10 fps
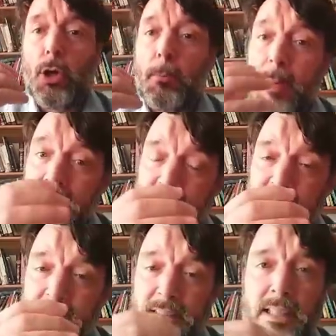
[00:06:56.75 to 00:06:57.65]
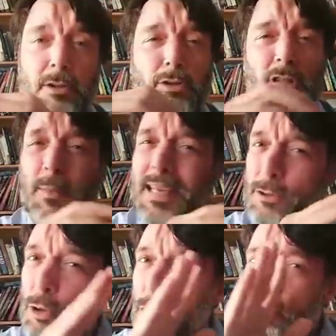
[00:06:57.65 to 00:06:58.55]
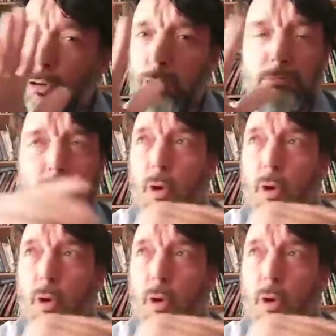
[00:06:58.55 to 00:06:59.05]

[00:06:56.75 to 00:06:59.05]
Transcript: panes de centeno, te explica todo,